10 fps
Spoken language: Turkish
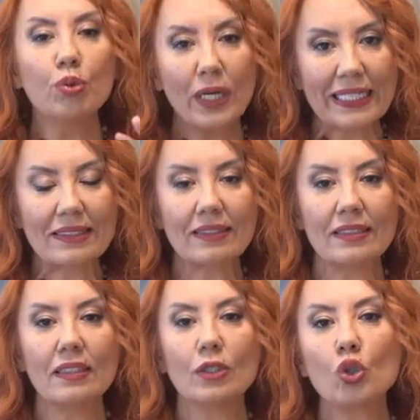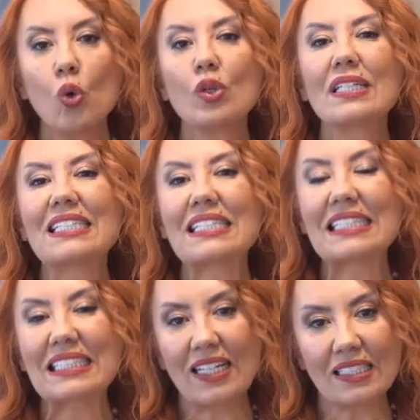Bu etki çok
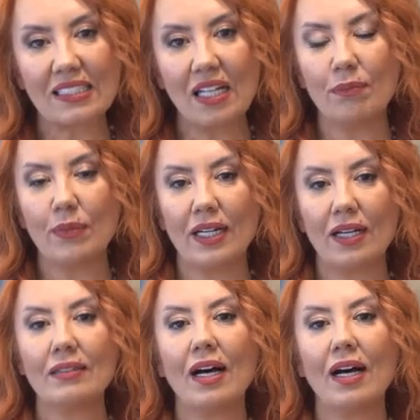sık rastlanmayan